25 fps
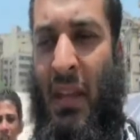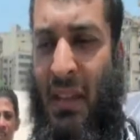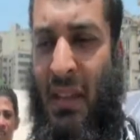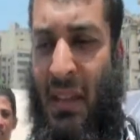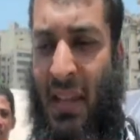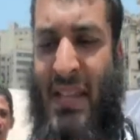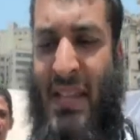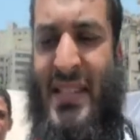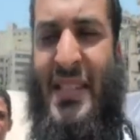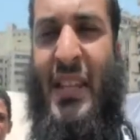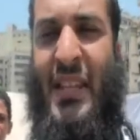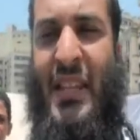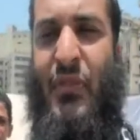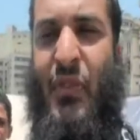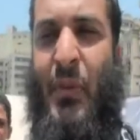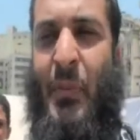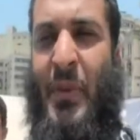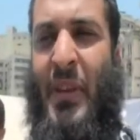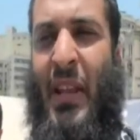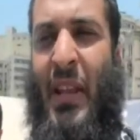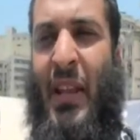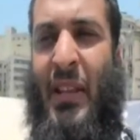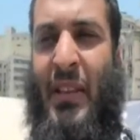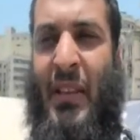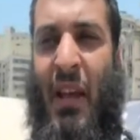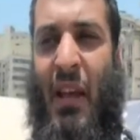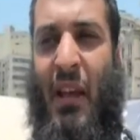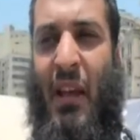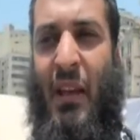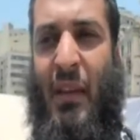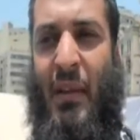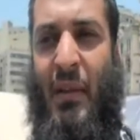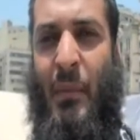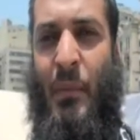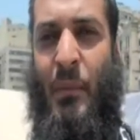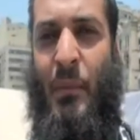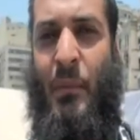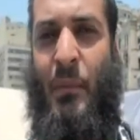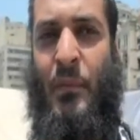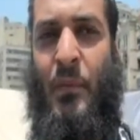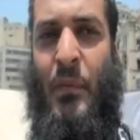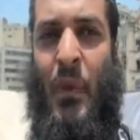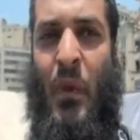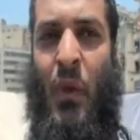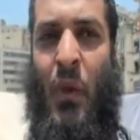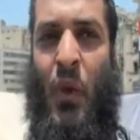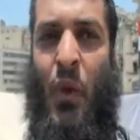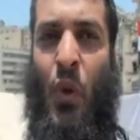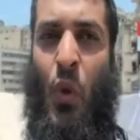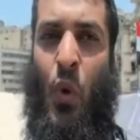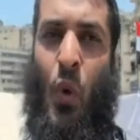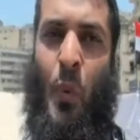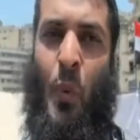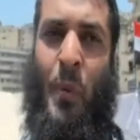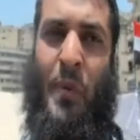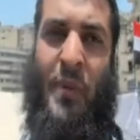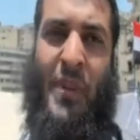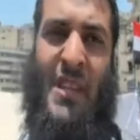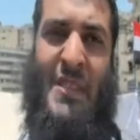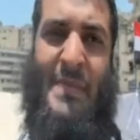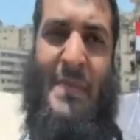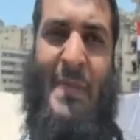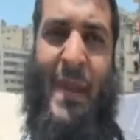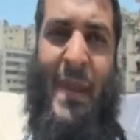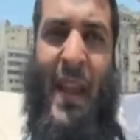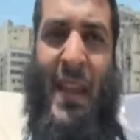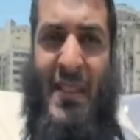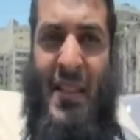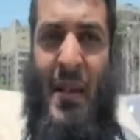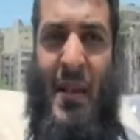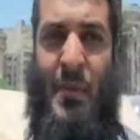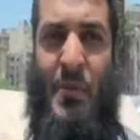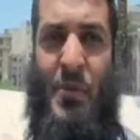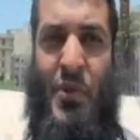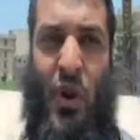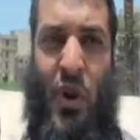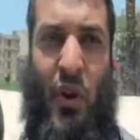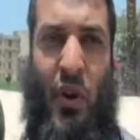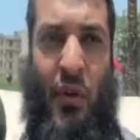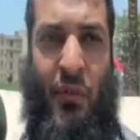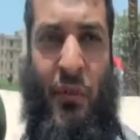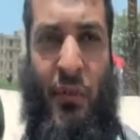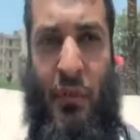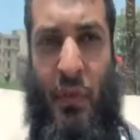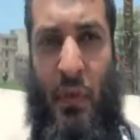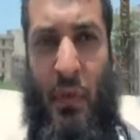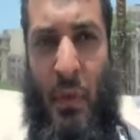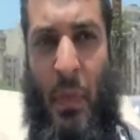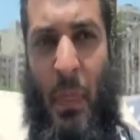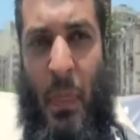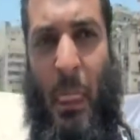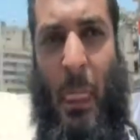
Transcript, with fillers: نزلت في الميدان ده آه. وبالنسبه لعصام شرف